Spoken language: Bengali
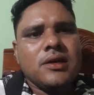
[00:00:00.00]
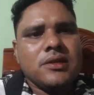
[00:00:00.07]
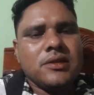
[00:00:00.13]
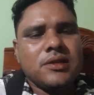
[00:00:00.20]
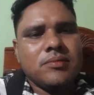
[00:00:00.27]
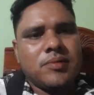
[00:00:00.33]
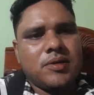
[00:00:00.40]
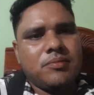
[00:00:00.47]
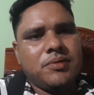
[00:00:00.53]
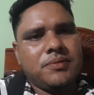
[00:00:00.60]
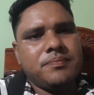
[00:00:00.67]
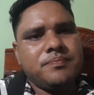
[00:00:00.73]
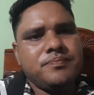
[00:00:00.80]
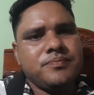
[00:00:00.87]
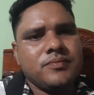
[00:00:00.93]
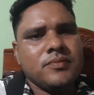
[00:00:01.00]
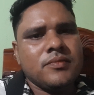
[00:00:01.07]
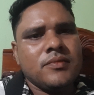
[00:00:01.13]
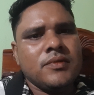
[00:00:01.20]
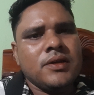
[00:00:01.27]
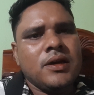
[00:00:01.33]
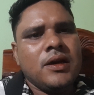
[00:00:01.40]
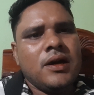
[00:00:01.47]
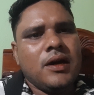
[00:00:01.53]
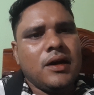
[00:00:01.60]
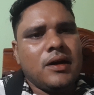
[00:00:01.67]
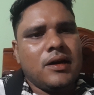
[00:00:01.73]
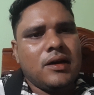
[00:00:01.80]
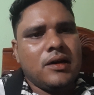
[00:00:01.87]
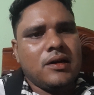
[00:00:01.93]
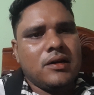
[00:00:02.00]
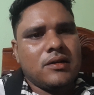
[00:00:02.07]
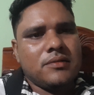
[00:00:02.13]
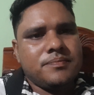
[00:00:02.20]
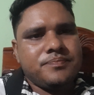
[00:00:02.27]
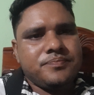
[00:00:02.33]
দিতে পারবেন আর